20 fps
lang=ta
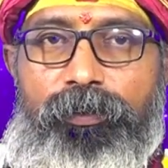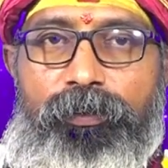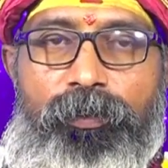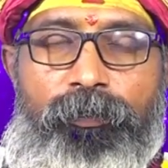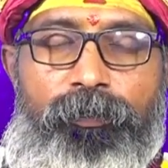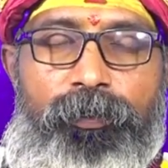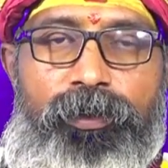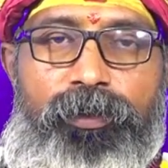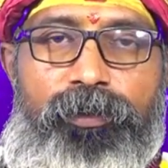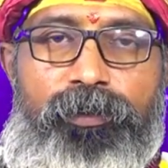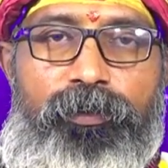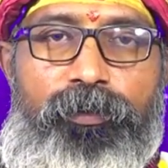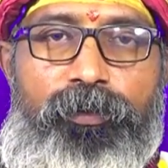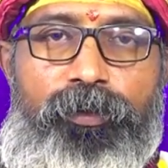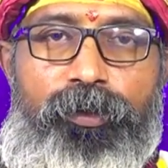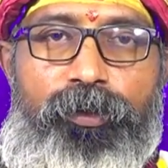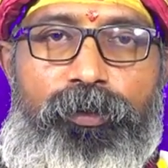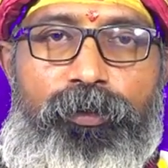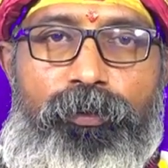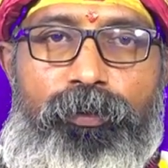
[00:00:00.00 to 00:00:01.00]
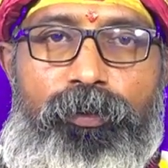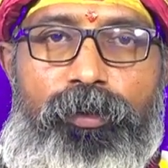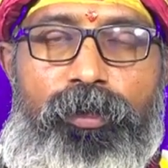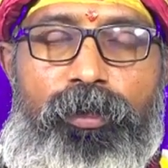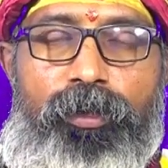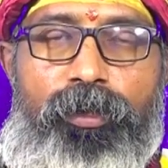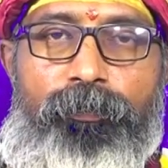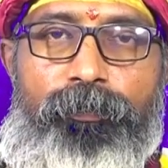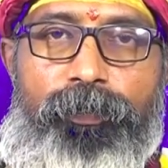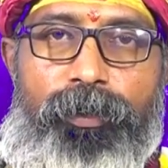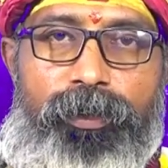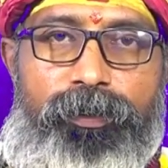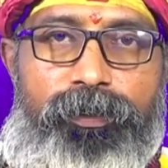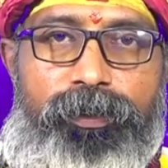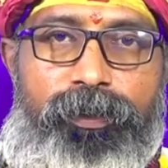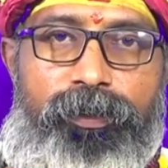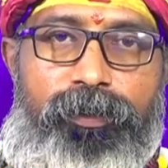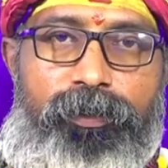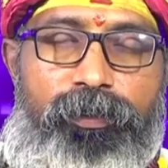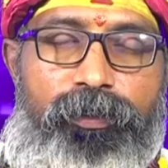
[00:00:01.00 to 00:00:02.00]
நம்மளுக்குன்னு
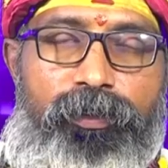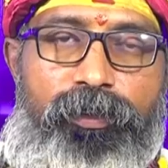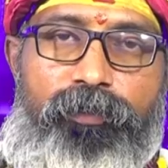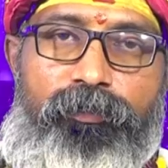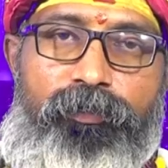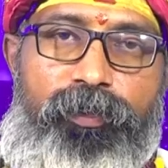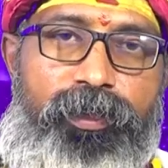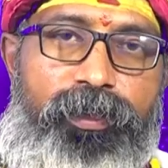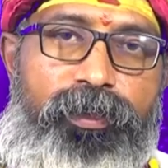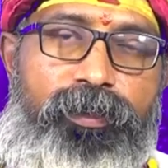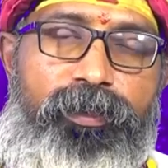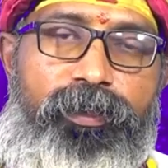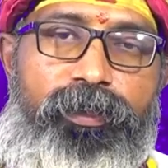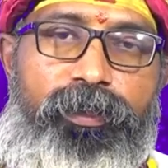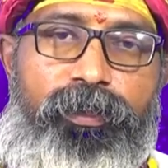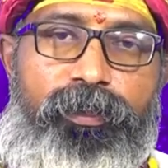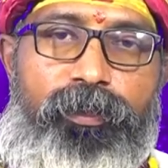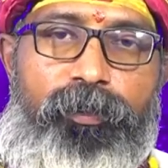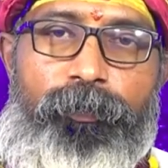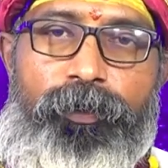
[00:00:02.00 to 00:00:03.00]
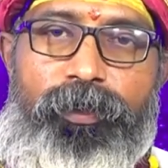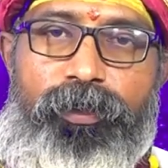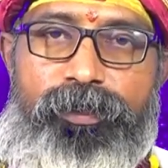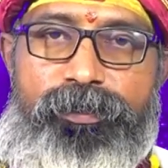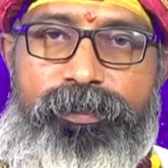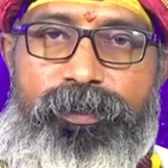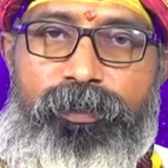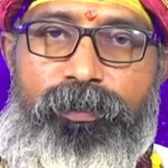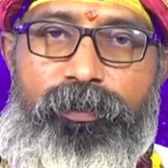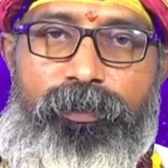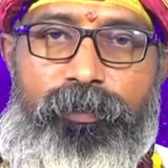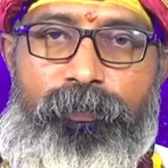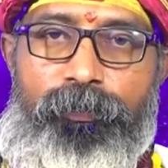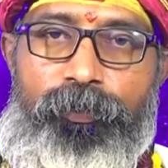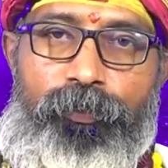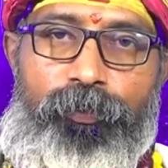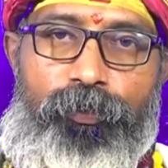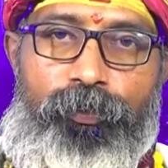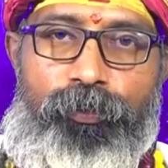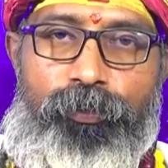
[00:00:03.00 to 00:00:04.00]
பிரார்த்திக்கிறதுக்கான வழி இல்லையே நம்ம என்ன செய்யலாம்
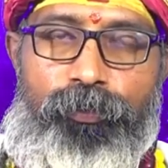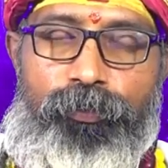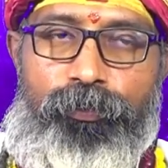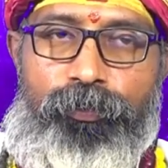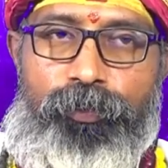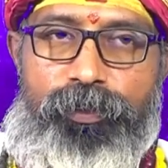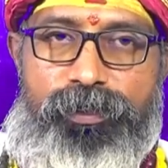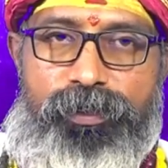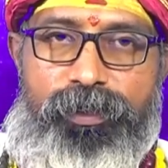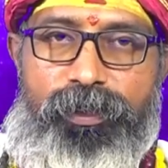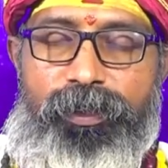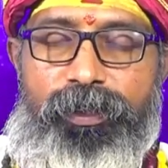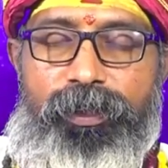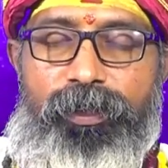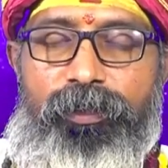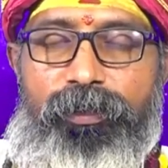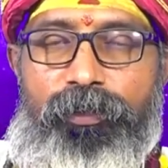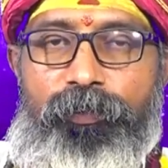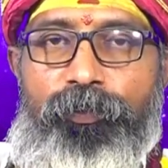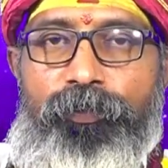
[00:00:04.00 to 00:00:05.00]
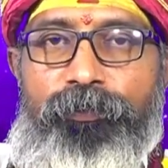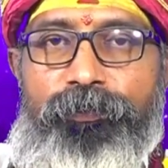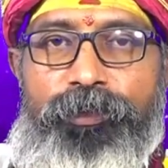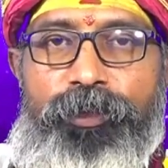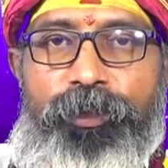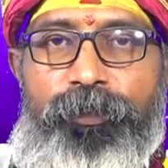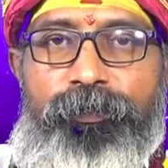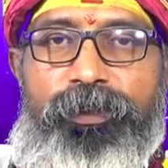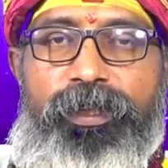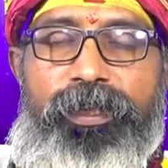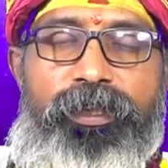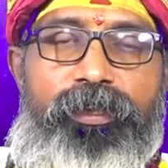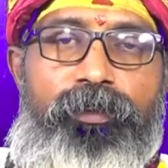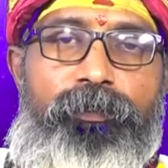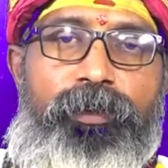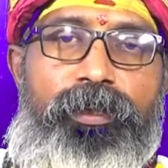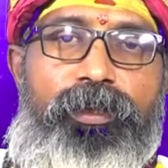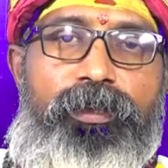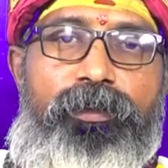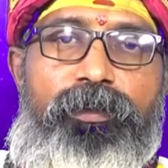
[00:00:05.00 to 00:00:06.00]
நம்மளுக்கு ஒரு ஒரு சரியான ஒரு விஷயம் கிடைக்க
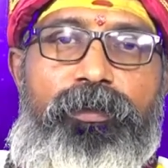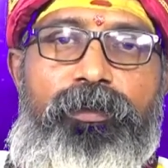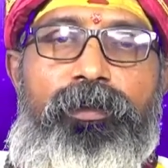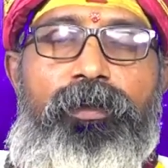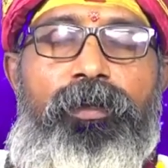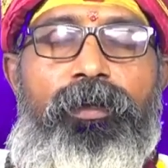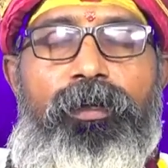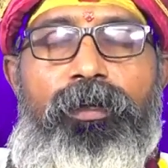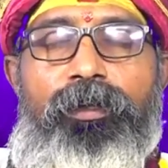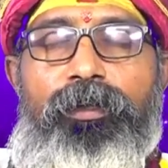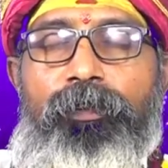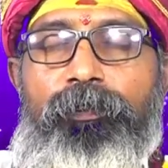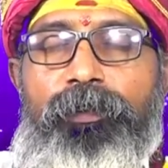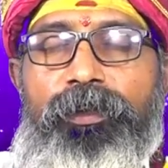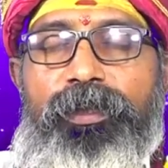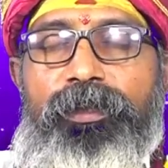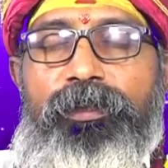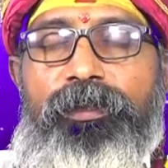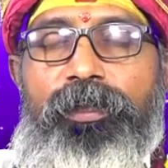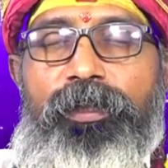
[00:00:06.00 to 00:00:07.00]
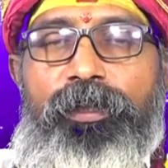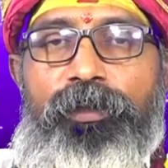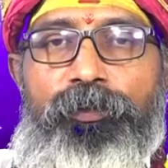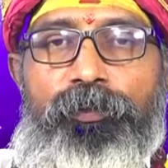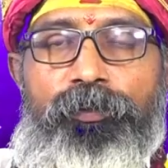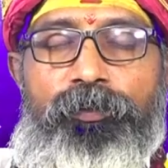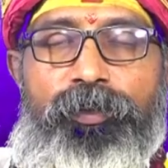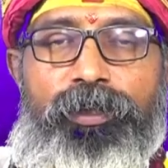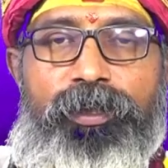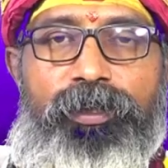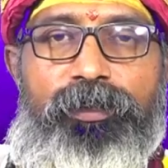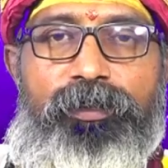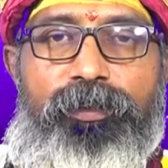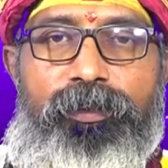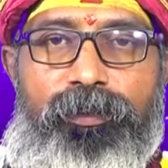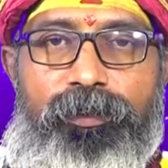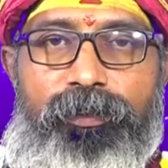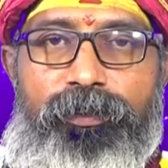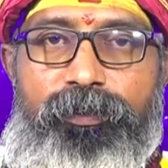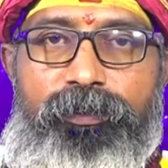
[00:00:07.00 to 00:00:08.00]
மாட்டேங்குது நம்மளுக்கு ஏதாவது ஒரு வகையில்
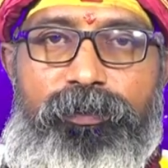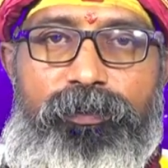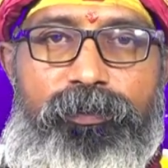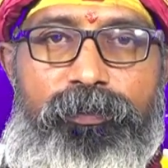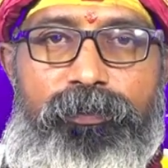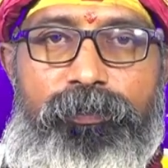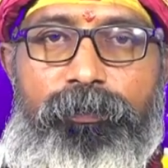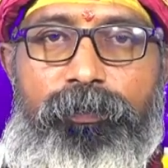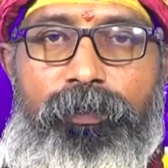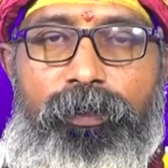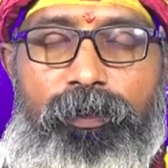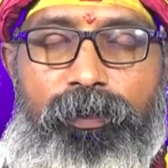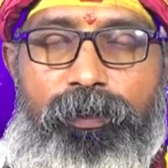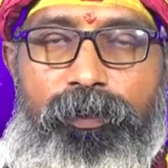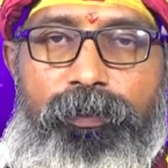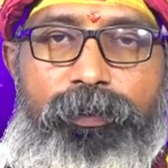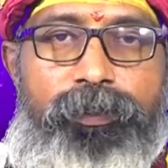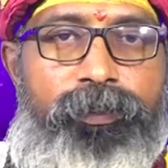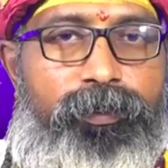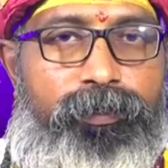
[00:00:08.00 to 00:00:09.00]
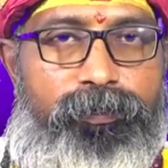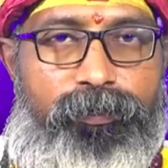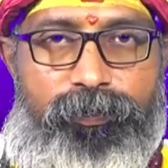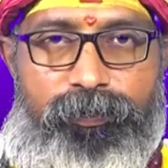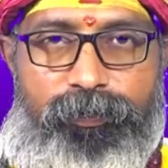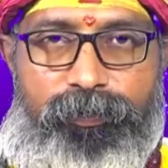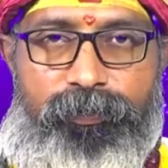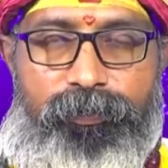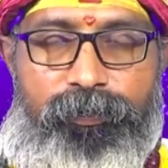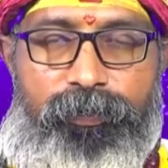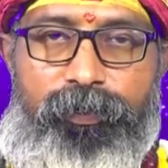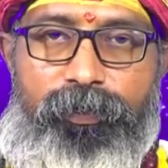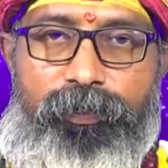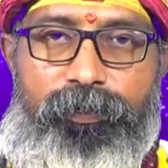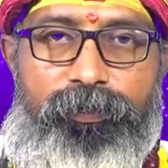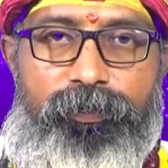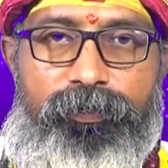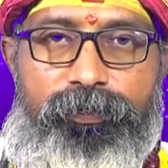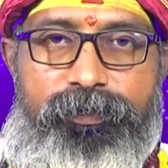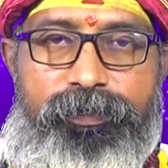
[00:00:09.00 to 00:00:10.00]
தடை இருக்குதுன்னு இதற்காக தான்
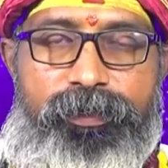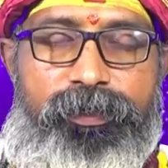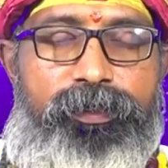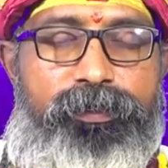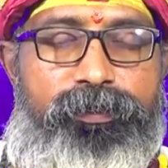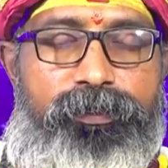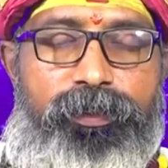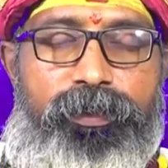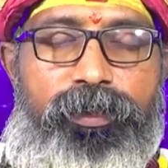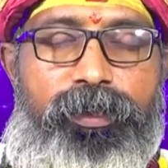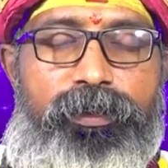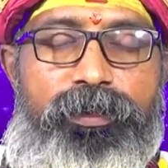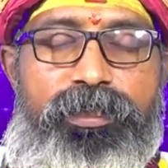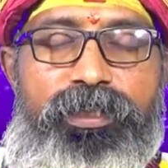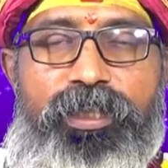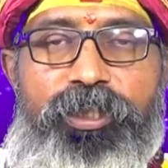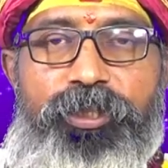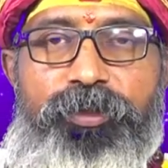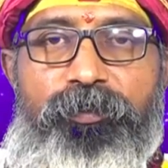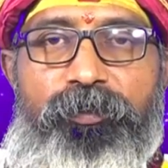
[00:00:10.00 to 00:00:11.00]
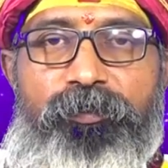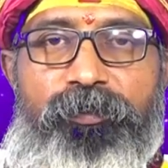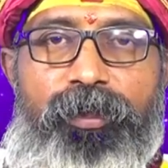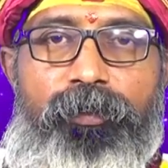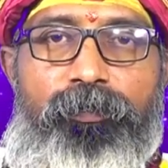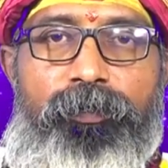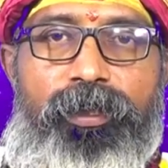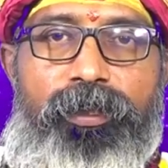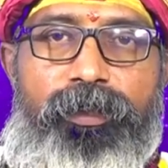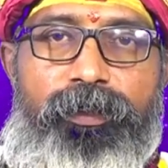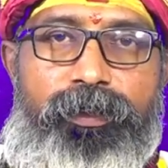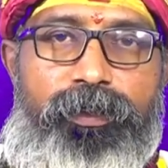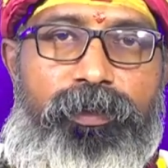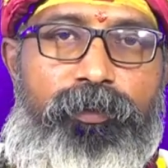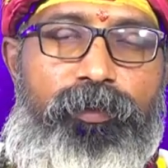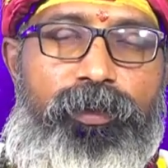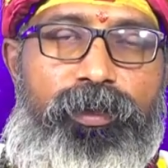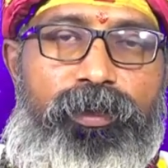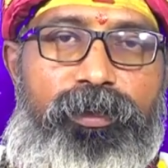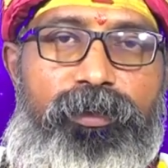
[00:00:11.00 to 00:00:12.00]
நாங்கள் ஸ்ரீ ஸ்ரீ அதிர்ஷ்லட்சுமி ஃபேமிலியில்
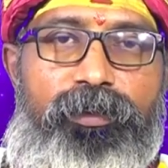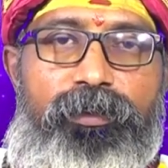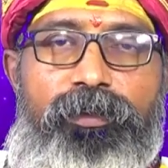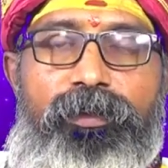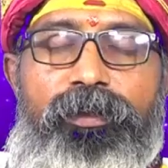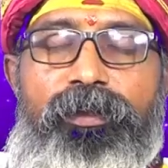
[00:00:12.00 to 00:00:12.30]
இணைகிறவங்களுக்கு